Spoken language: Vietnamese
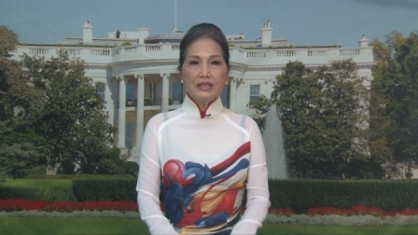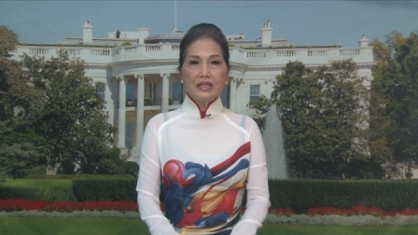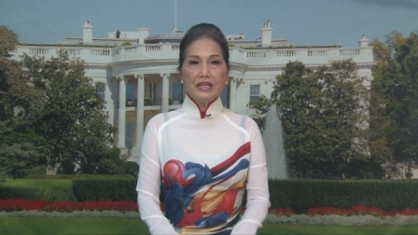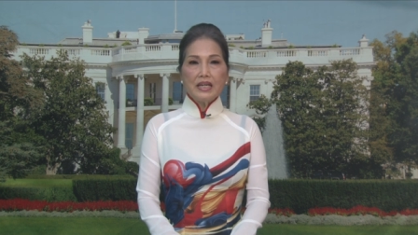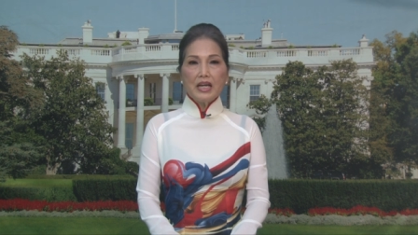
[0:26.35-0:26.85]

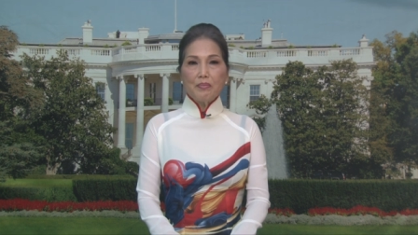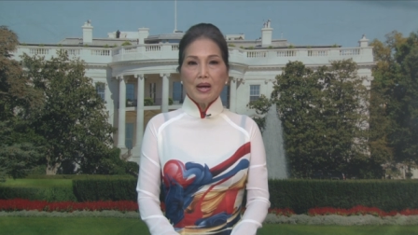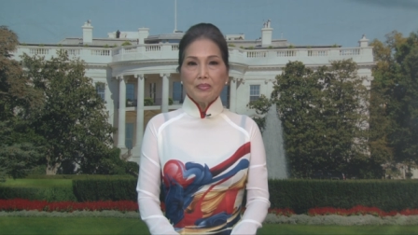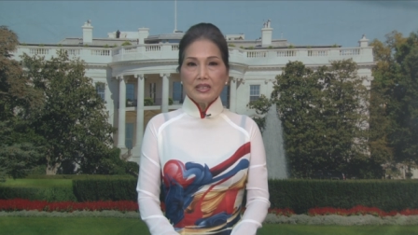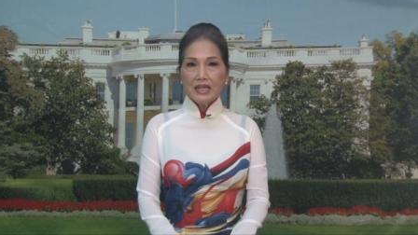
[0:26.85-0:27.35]
thì ngày
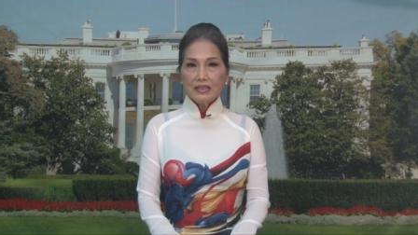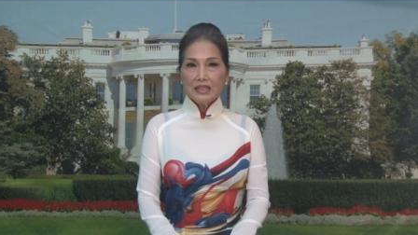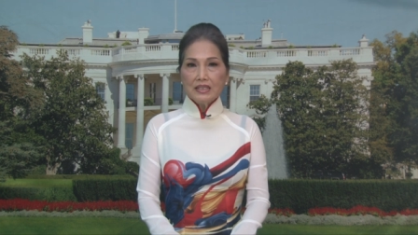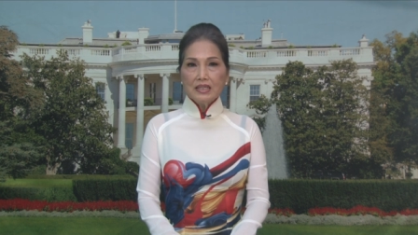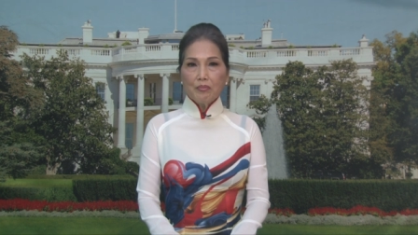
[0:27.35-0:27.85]
30 tháng
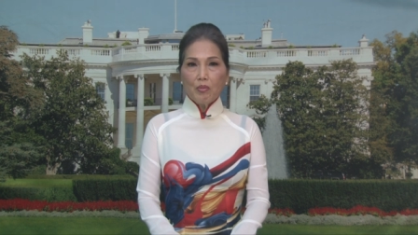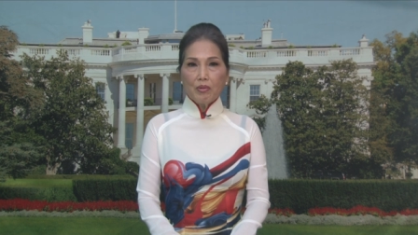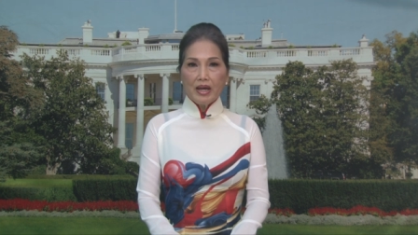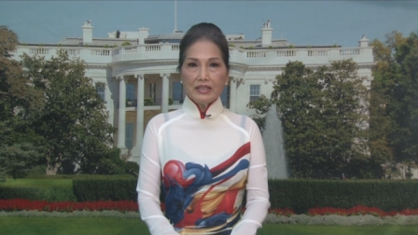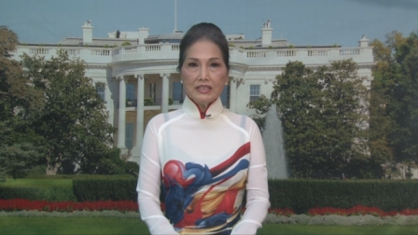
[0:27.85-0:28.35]
4 năm
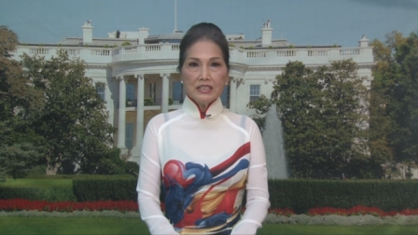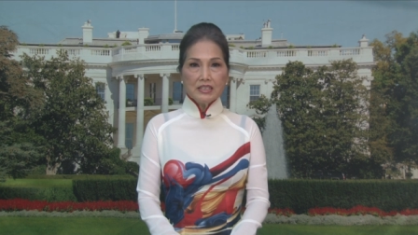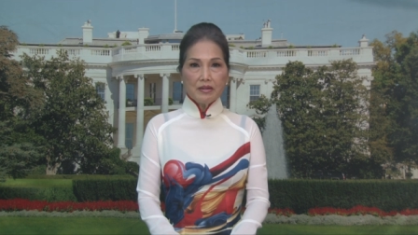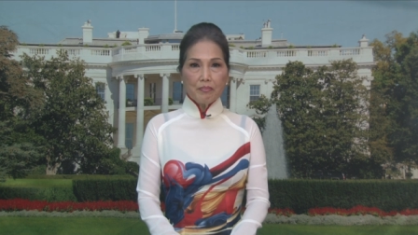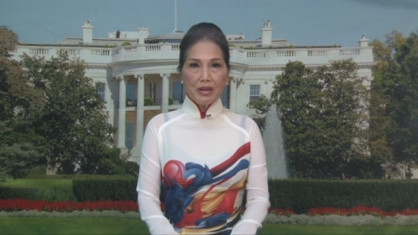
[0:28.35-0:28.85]

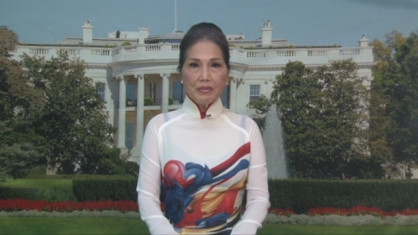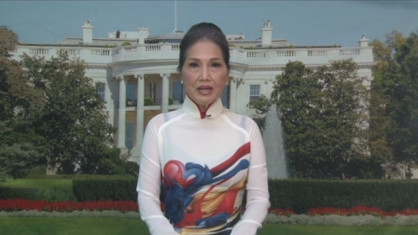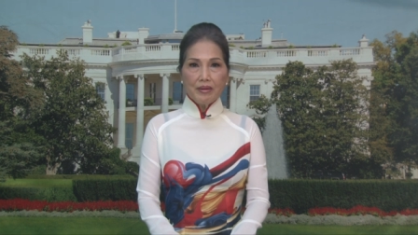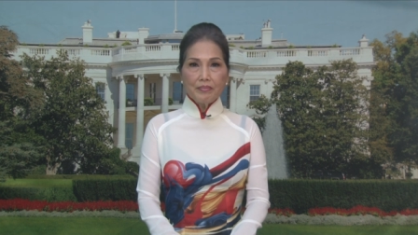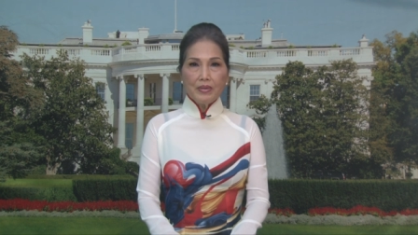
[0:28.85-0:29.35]

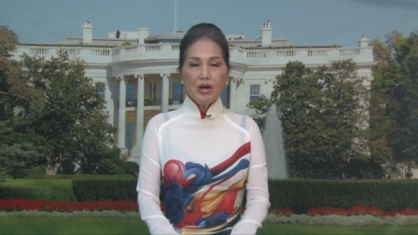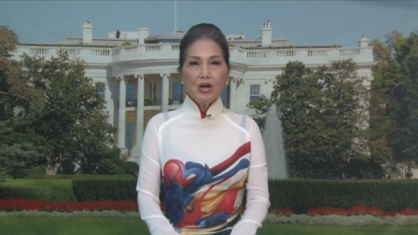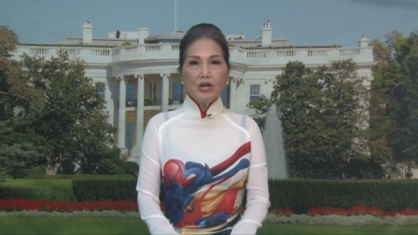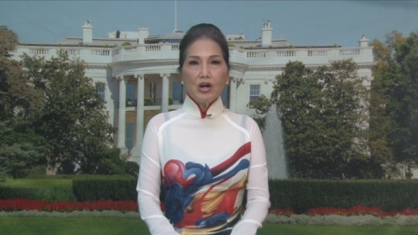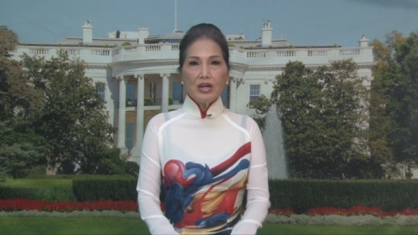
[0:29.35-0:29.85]
1975
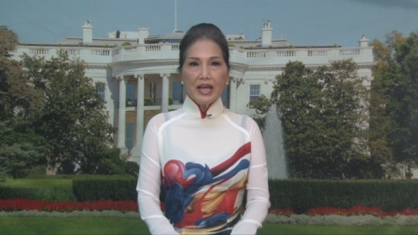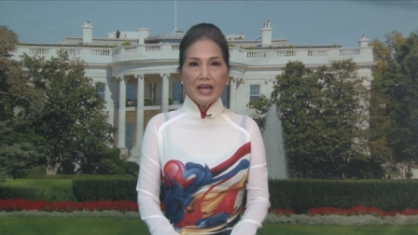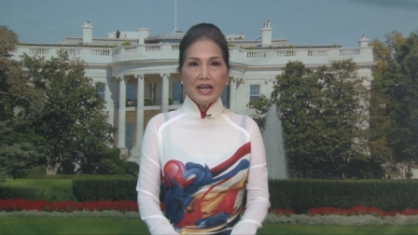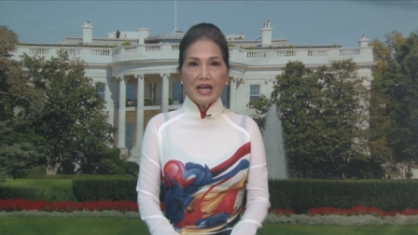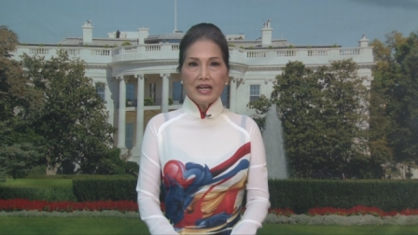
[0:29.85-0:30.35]
có
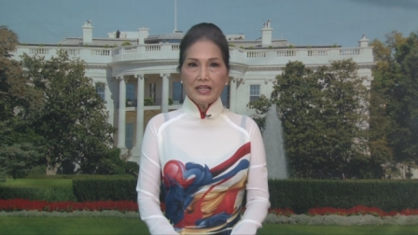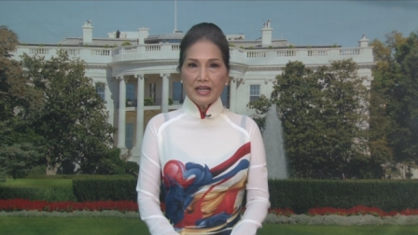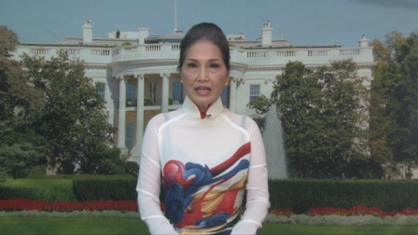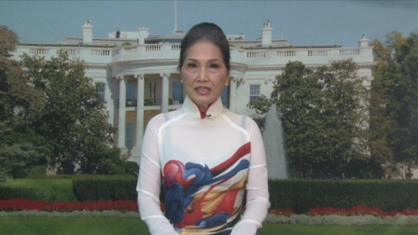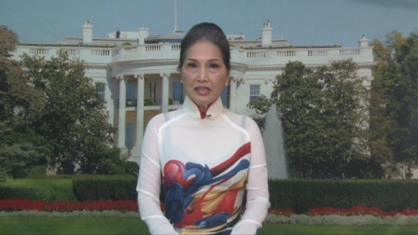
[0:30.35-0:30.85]
lẽ là hình
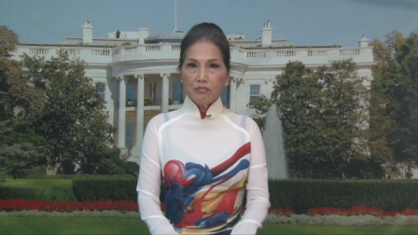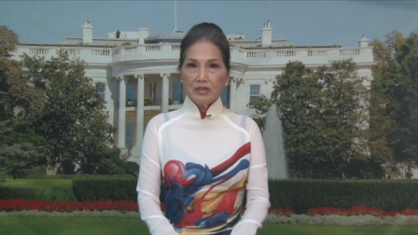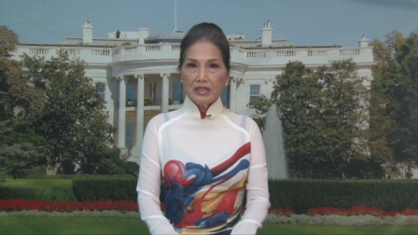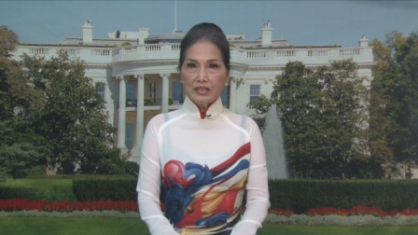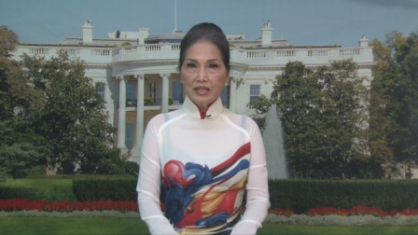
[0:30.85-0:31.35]
ảnh khốc
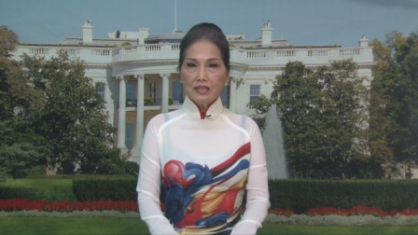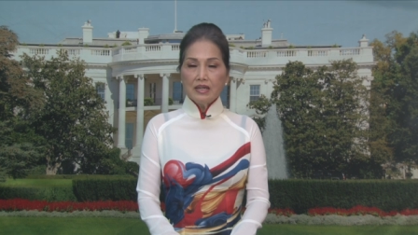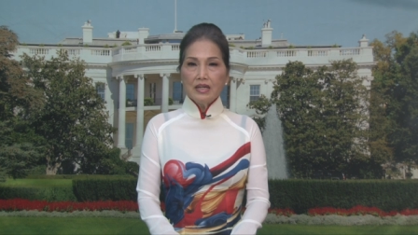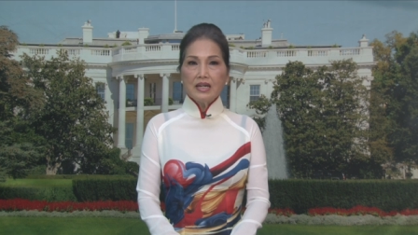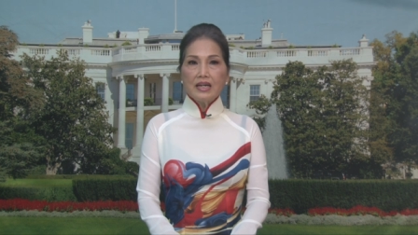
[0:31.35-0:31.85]
liệt nhất
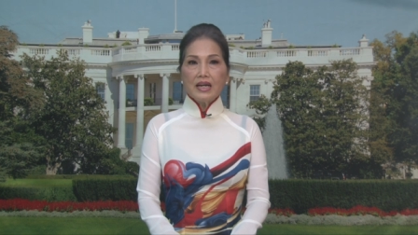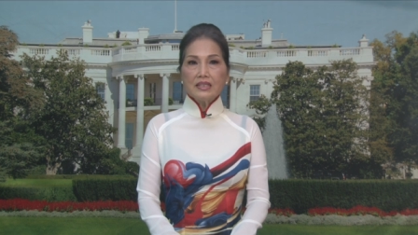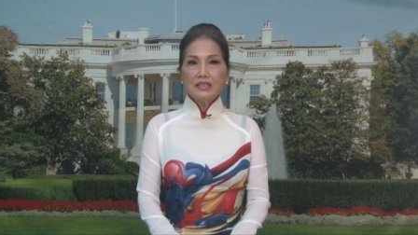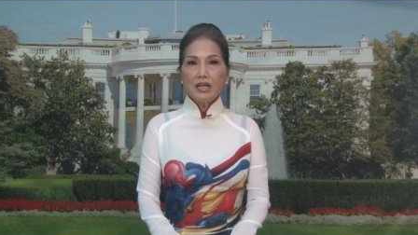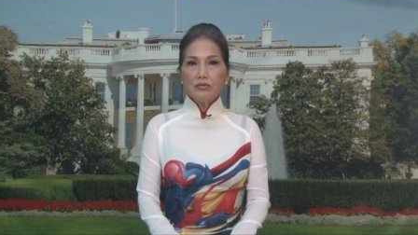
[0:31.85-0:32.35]
khắc
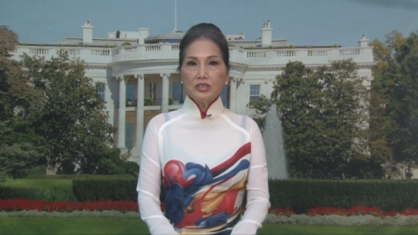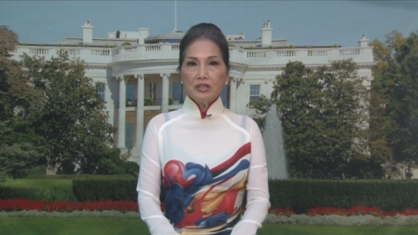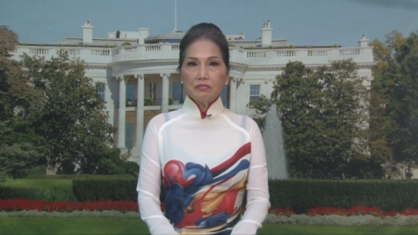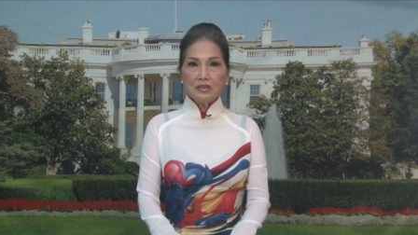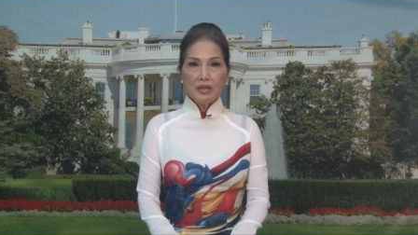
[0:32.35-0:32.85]
sâu
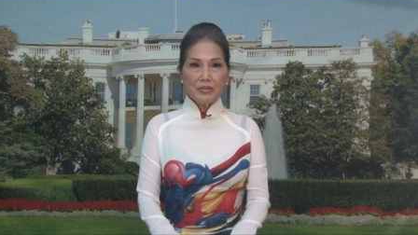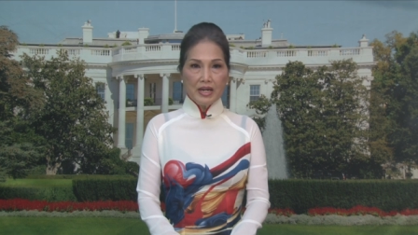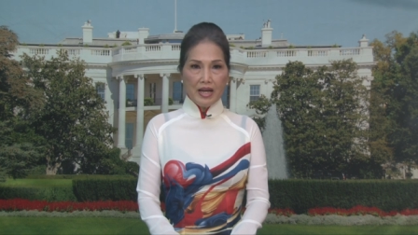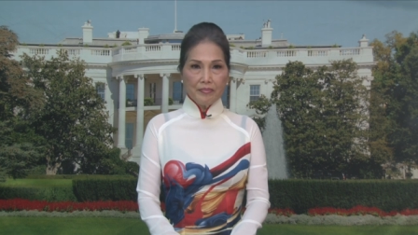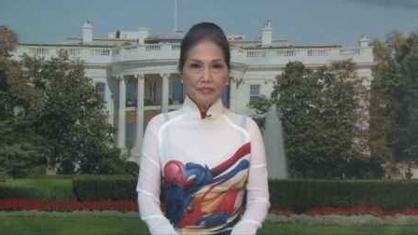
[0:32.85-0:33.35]
trong tâm
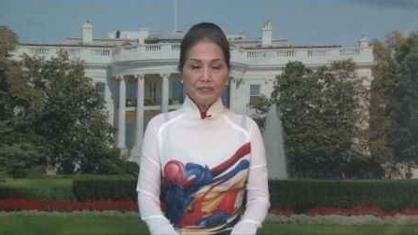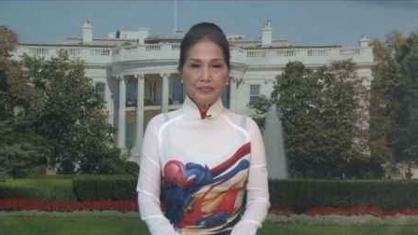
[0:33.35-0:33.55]
khảm.